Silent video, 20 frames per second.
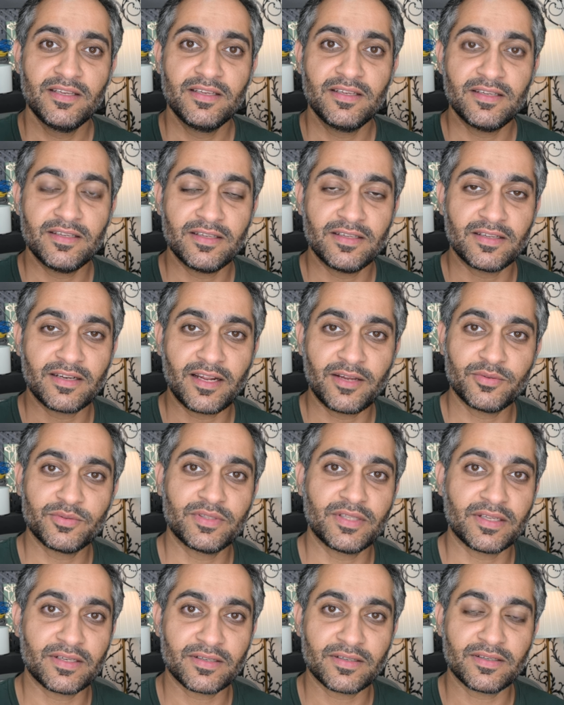آه،
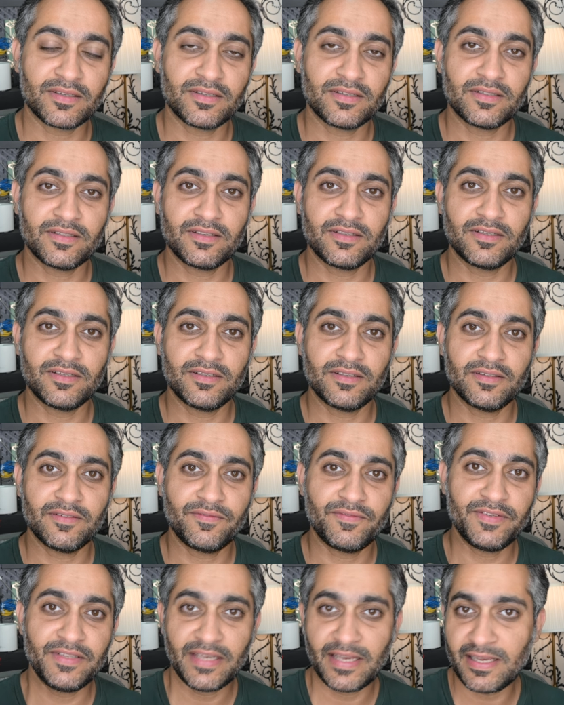راوتر آه،
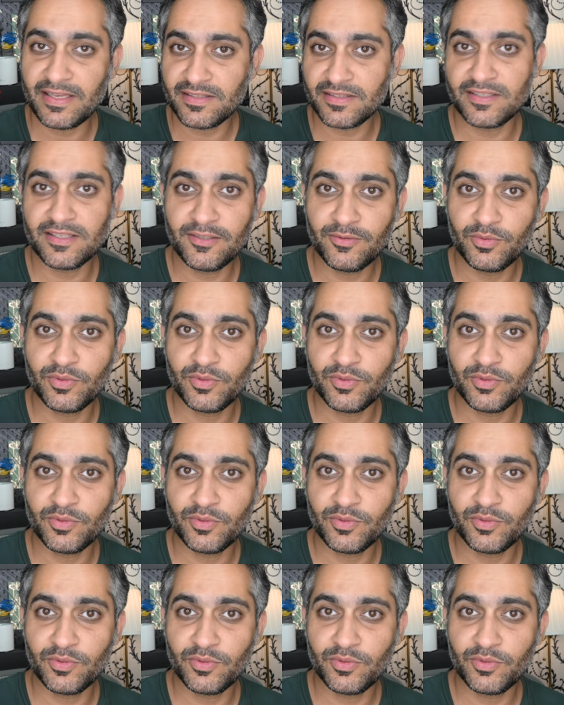في اي سي